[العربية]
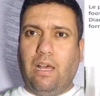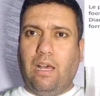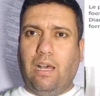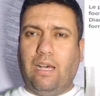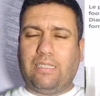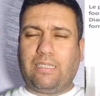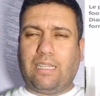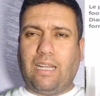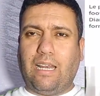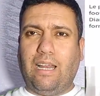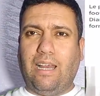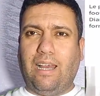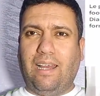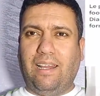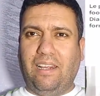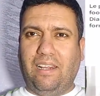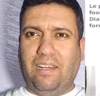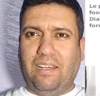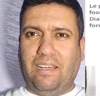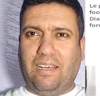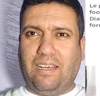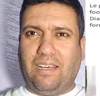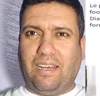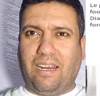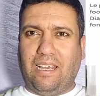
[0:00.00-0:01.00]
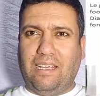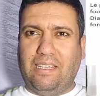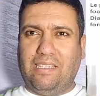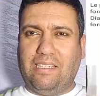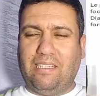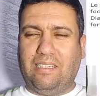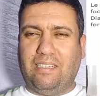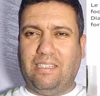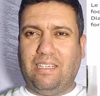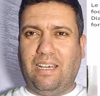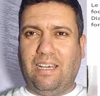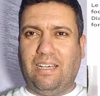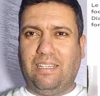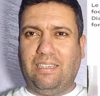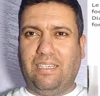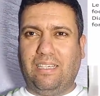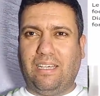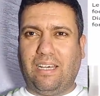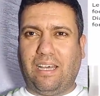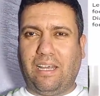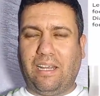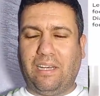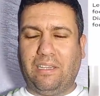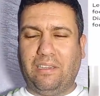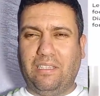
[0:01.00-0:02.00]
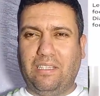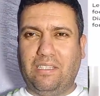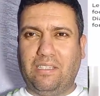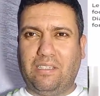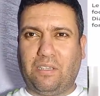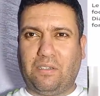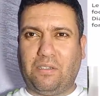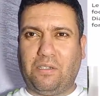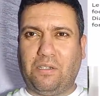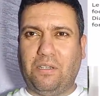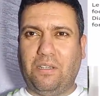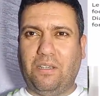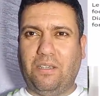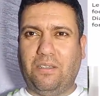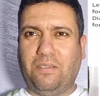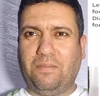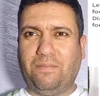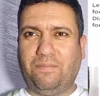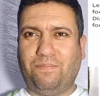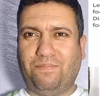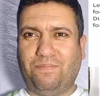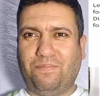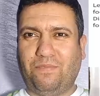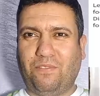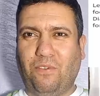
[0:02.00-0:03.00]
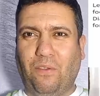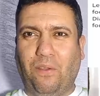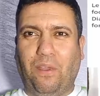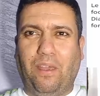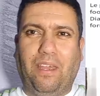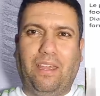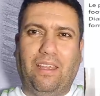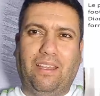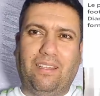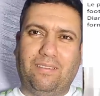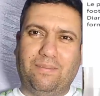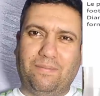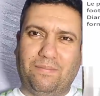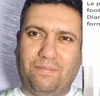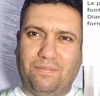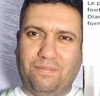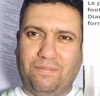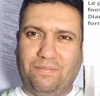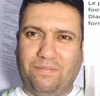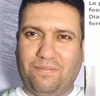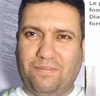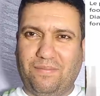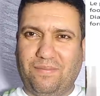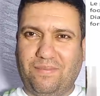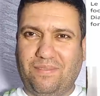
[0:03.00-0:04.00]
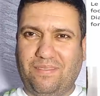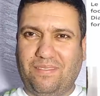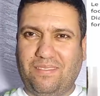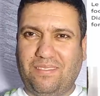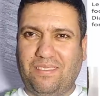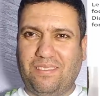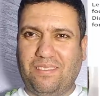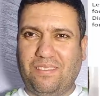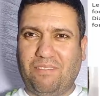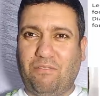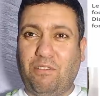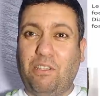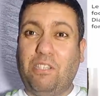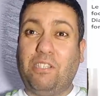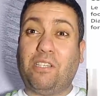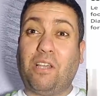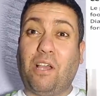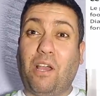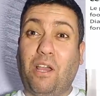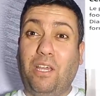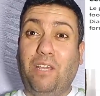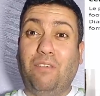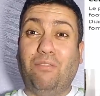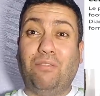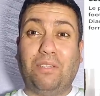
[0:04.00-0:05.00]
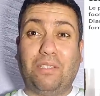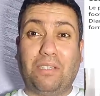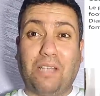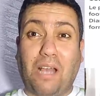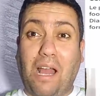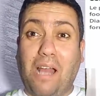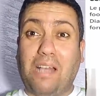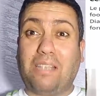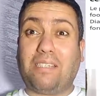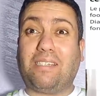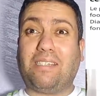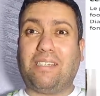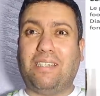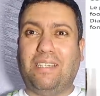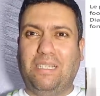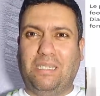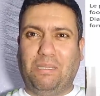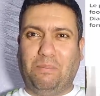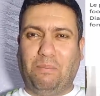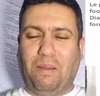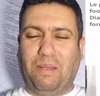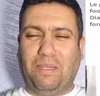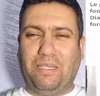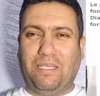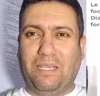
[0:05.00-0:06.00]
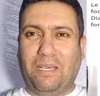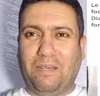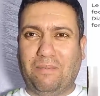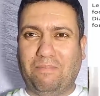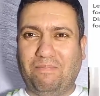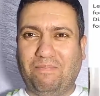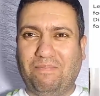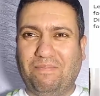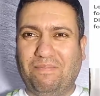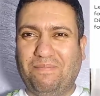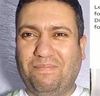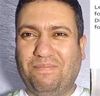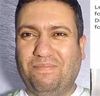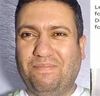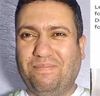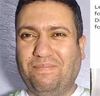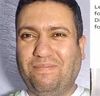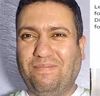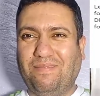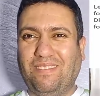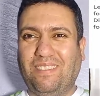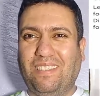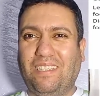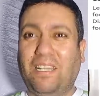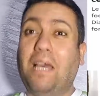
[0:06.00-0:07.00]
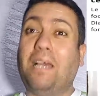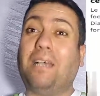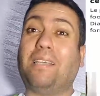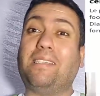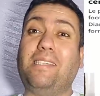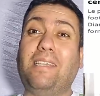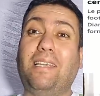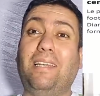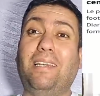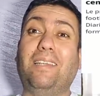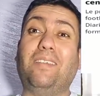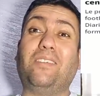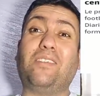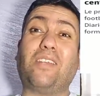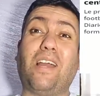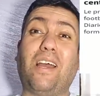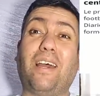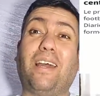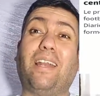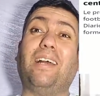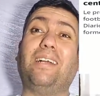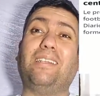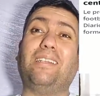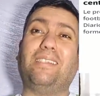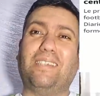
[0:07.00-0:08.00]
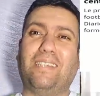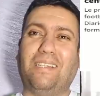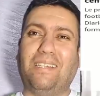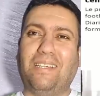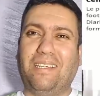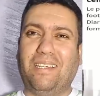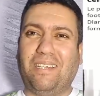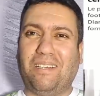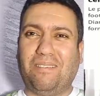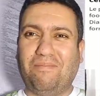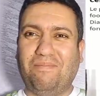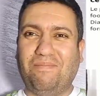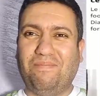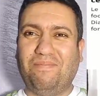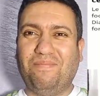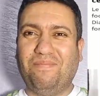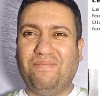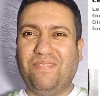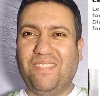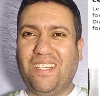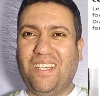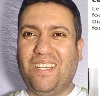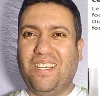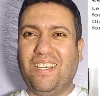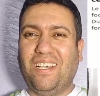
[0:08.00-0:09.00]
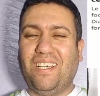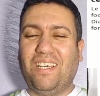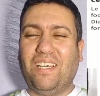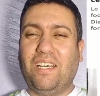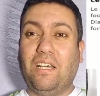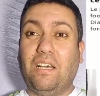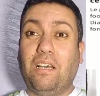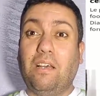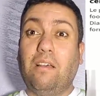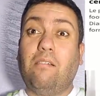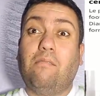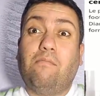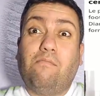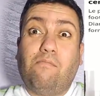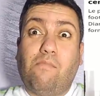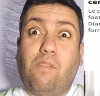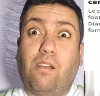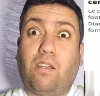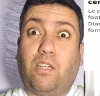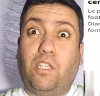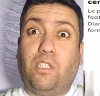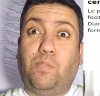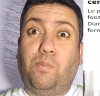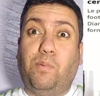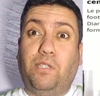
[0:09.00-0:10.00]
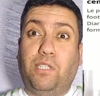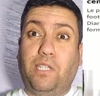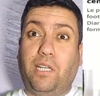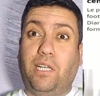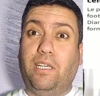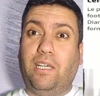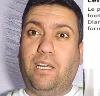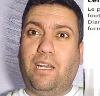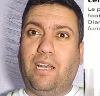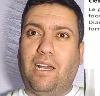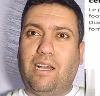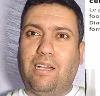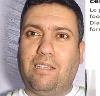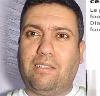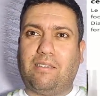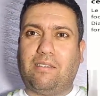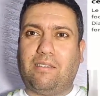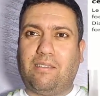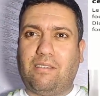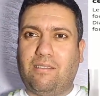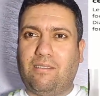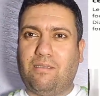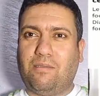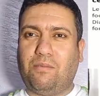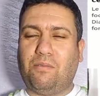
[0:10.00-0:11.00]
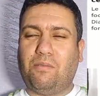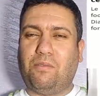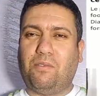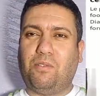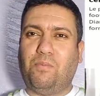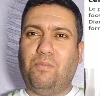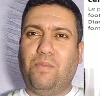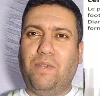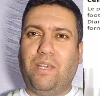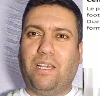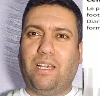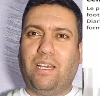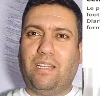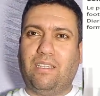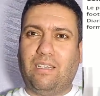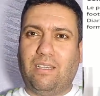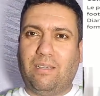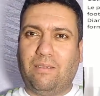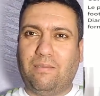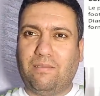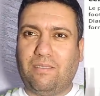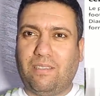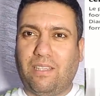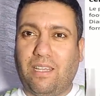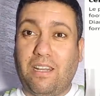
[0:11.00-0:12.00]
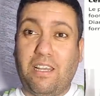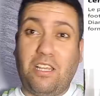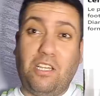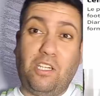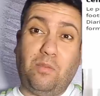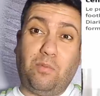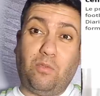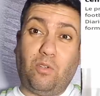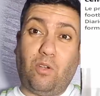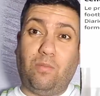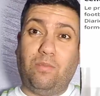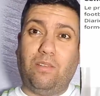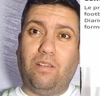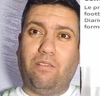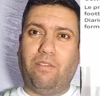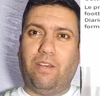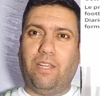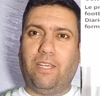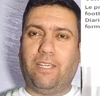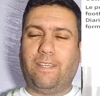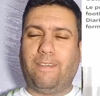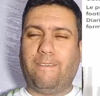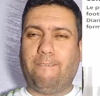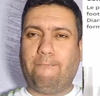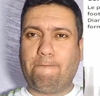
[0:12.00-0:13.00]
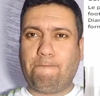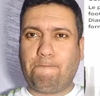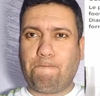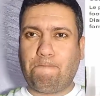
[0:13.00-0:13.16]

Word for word: اطلع علينا رئيس الاتحاديه خير الدين ساتشي في في صحيفه اس الاسبانيه ناقصين اشهارات حنايا كتبت عليا الاس شبيك هذا انا جبتكم دافريك